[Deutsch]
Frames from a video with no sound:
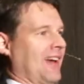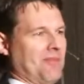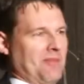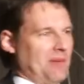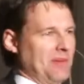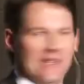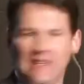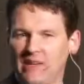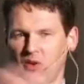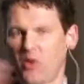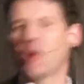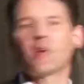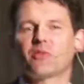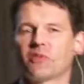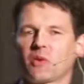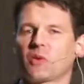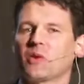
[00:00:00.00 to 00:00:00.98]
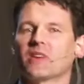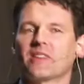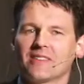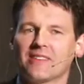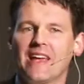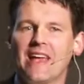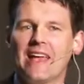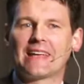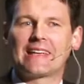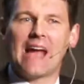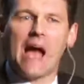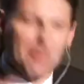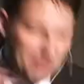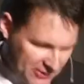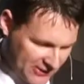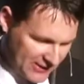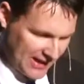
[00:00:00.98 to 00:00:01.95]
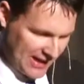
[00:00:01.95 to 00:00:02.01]
hat man nie gehört früher. Das gab
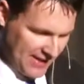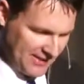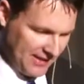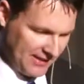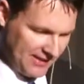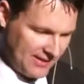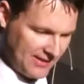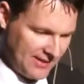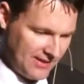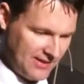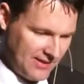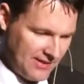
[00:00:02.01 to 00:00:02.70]
es gar nicht.